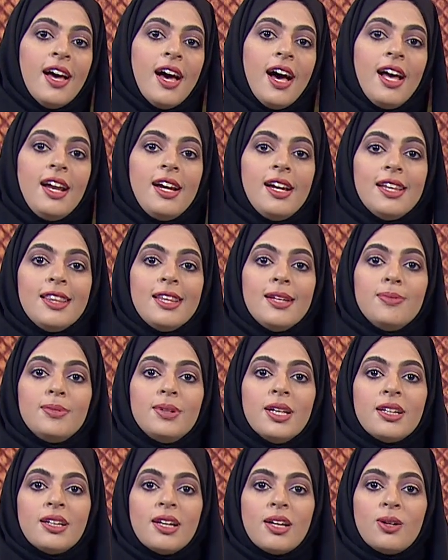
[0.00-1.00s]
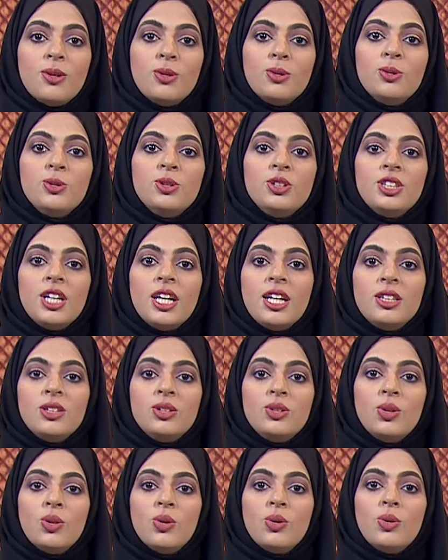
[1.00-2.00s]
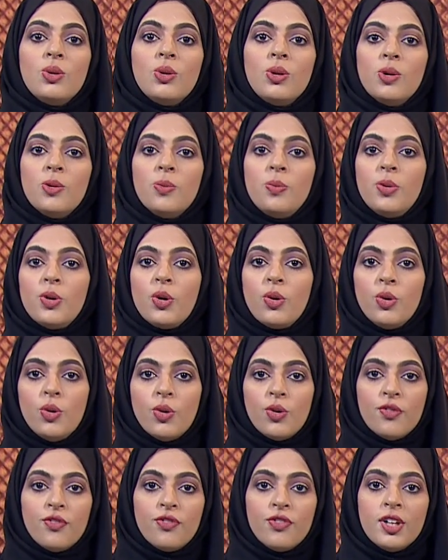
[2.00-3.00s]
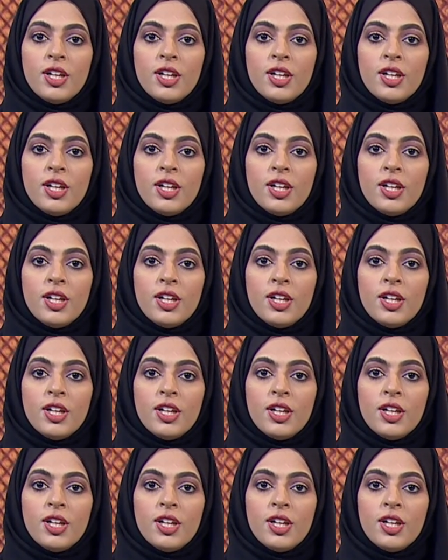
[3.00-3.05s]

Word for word: الذي ابتكره جاندو برونوف